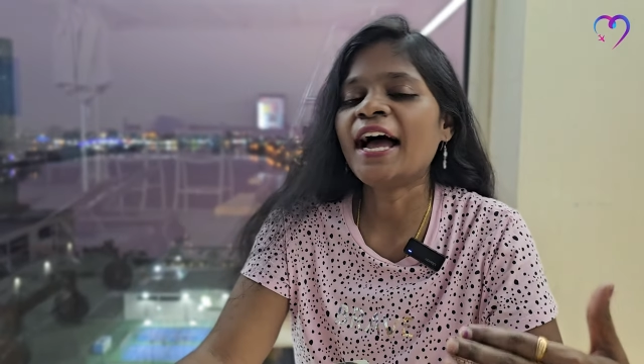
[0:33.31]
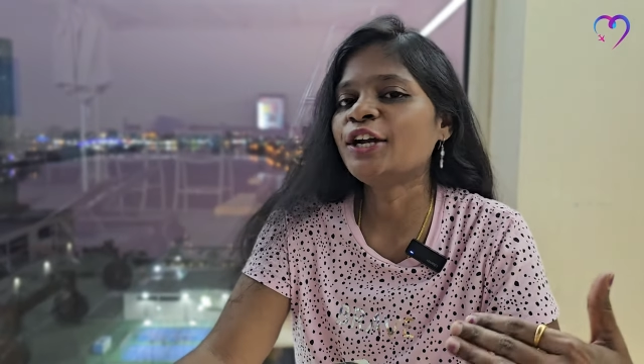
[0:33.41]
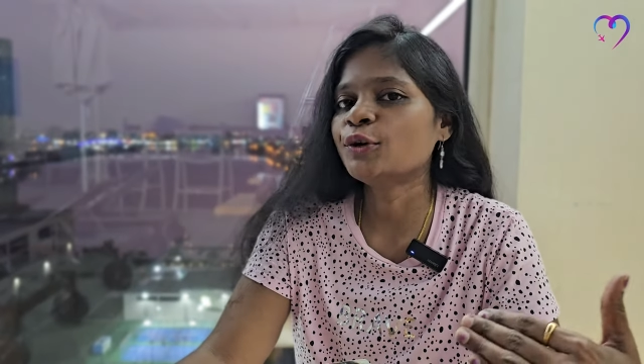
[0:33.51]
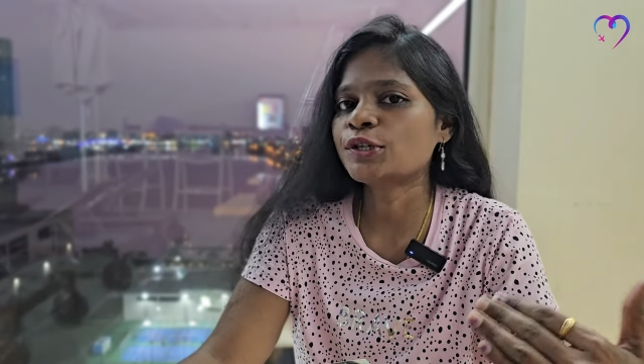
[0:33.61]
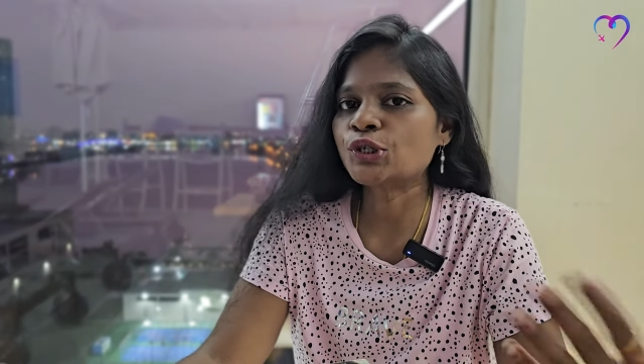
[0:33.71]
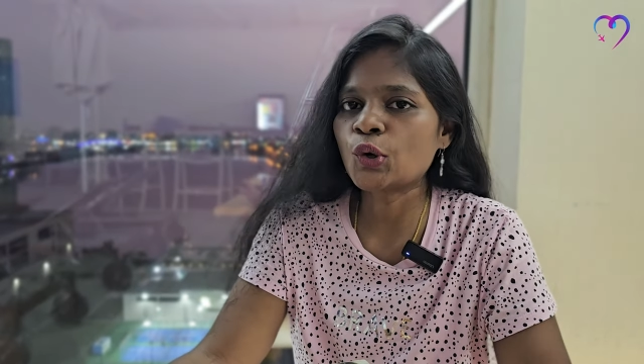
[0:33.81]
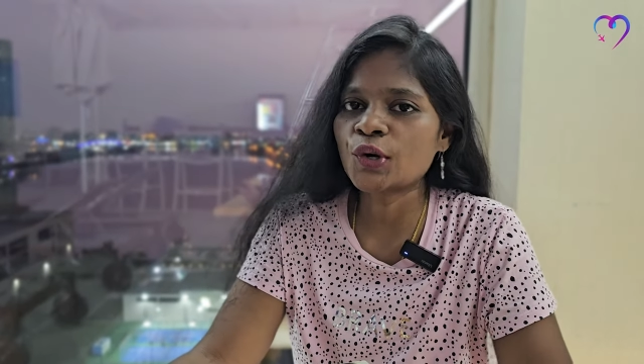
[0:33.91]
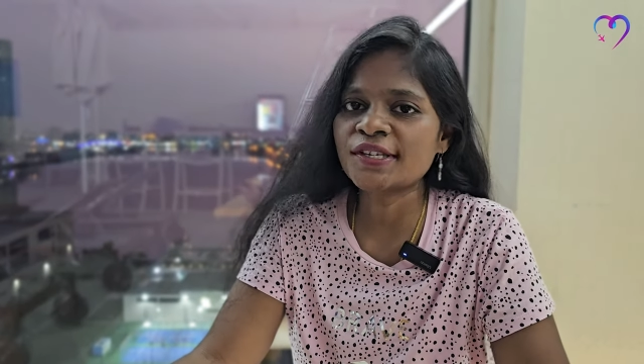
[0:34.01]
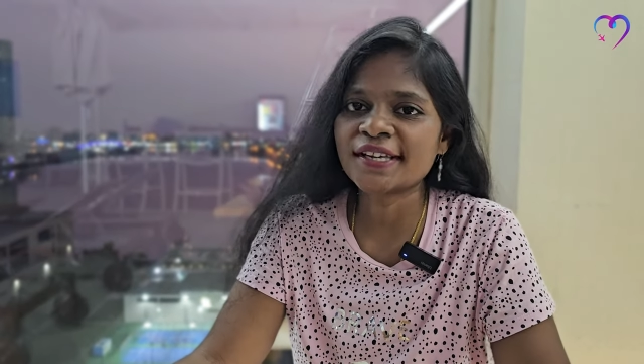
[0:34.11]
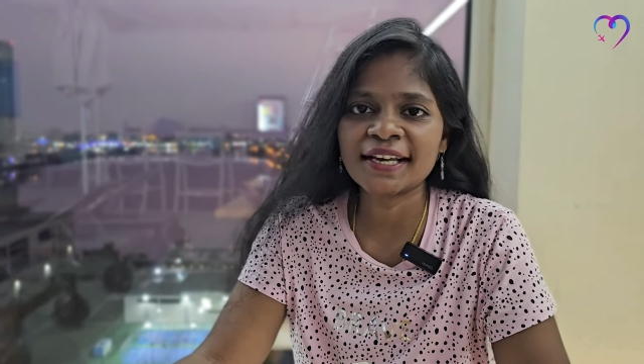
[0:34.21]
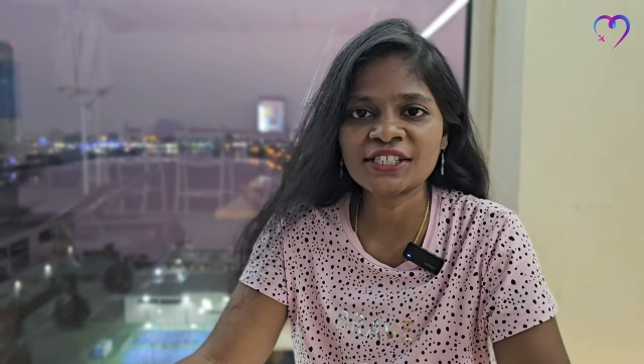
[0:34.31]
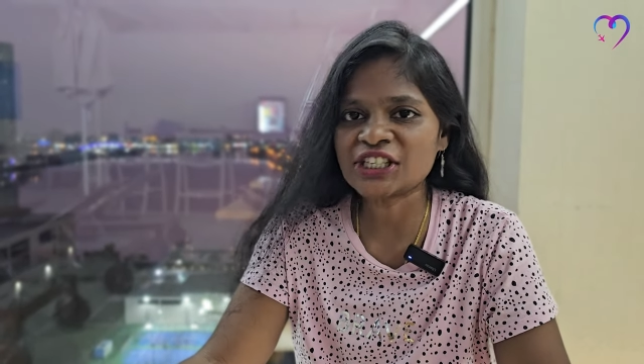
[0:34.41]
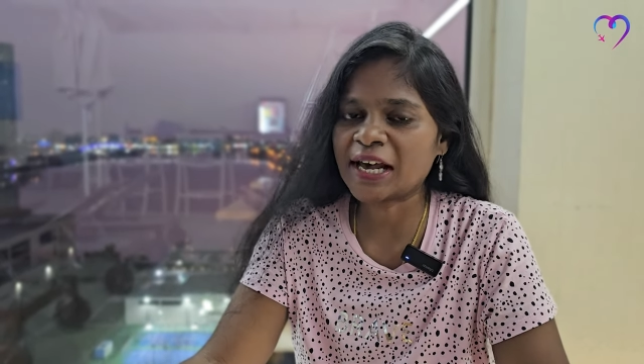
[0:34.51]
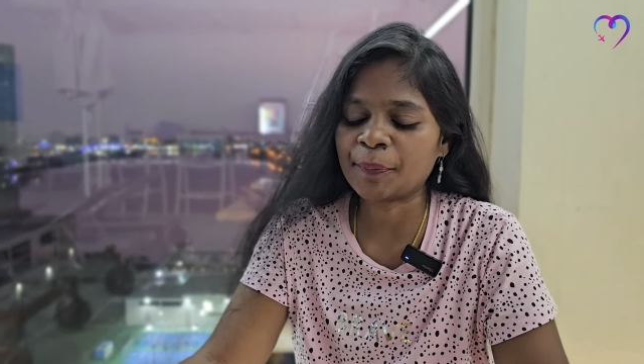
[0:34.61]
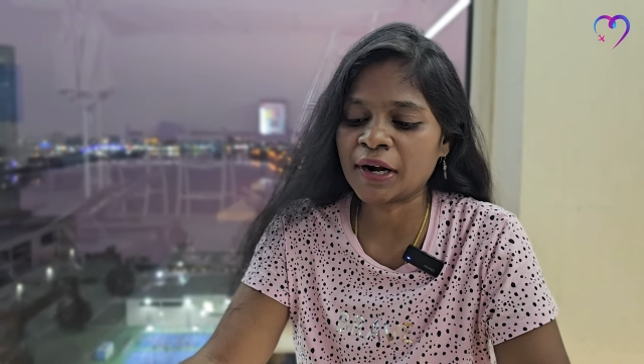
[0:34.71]
அண்ட் யுவர் ஸ்டோரிஸை நீங்கள்
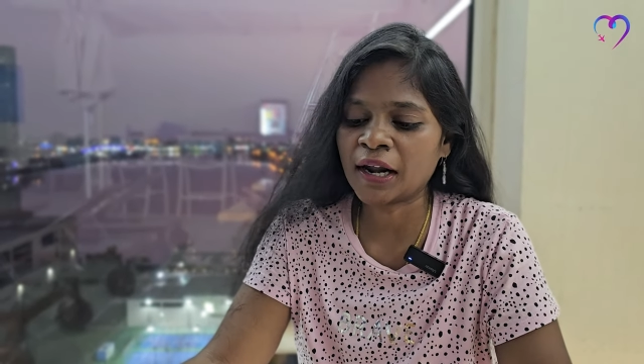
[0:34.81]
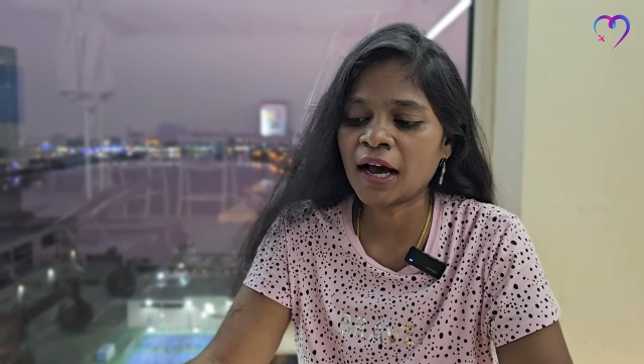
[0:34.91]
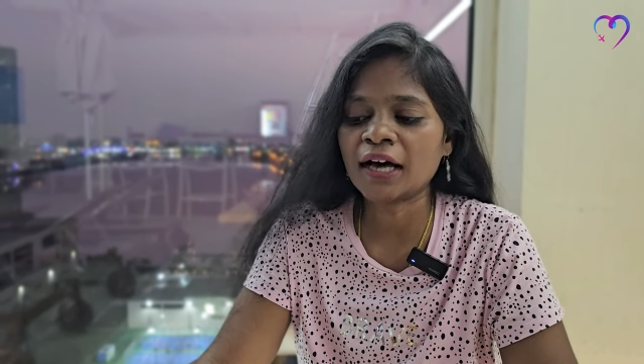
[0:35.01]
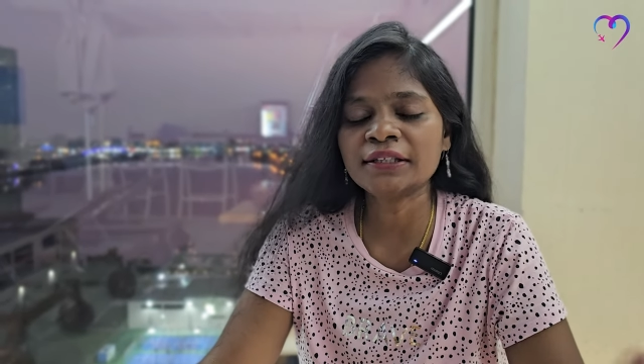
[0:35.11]
ஷேர் பண்ணலாம்